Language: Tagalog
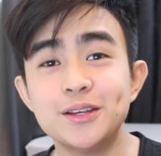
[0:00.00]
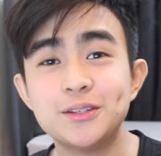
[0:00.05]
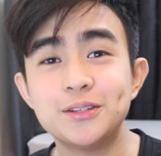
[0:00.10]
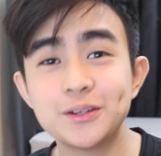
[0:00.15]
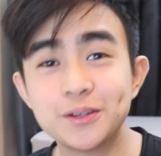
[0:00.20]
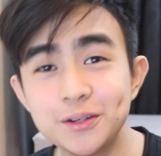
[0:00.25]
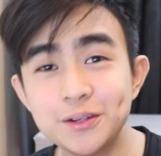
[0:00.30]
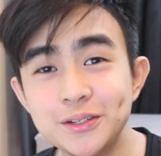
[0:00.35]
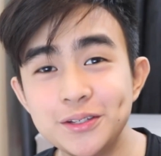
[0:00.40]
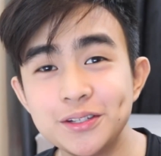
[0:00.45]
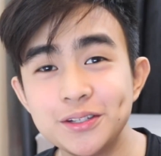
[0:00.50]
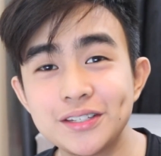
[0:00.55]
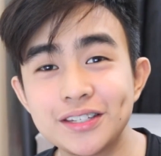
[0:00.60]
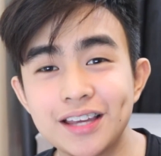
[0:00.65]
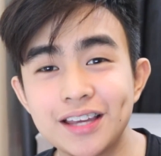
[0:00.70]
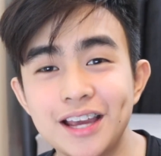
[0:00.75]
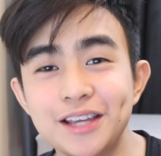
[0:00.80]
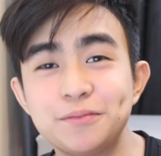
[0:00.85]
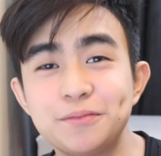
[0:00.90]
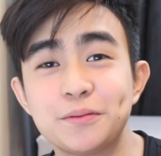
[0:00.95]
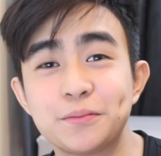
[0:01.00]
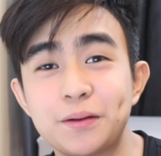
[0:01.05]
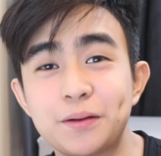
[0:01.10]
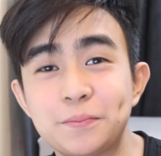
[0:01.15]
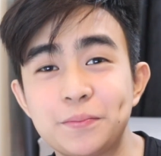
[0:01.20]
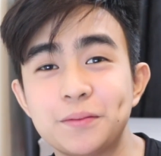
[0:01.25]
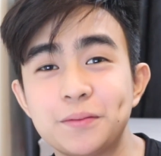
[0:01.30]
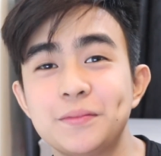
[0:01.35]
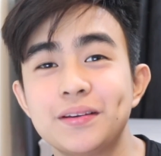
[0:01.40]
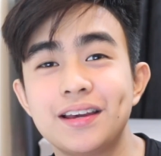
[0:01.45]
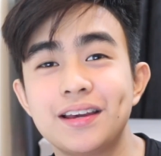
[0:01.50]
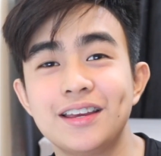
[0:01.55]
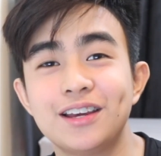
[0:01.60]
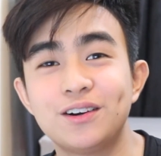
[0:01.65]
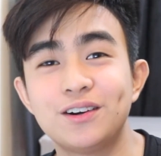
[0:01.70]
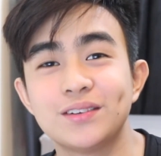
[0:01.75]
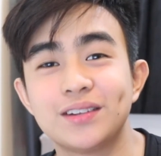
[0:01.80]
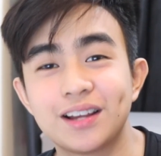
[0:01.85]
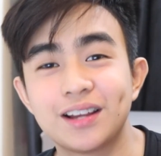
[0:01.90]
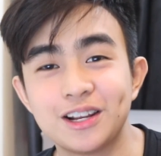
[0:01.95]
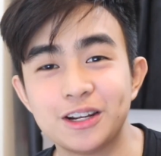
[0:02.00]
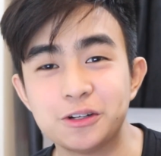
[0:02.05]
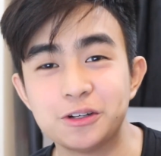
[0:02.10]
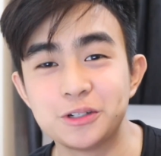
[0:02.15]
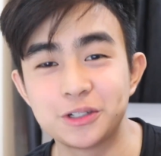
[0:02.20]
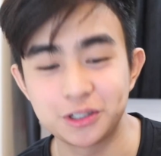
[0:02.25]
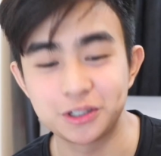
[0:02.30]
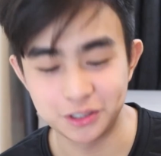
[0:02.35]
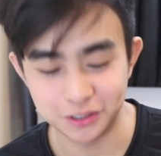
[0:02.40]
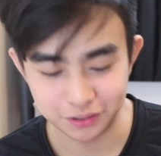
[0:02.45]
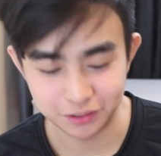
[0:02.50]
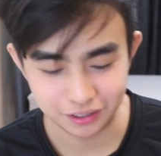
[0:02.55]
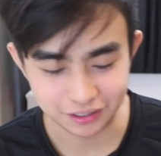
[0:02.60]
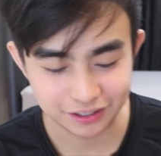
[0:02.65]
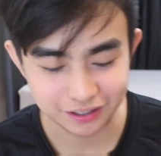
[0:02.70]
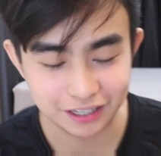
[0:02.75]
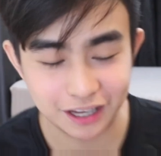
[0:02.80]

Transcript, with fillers: So good news guys, magpapamigay ako ng lotion. Ang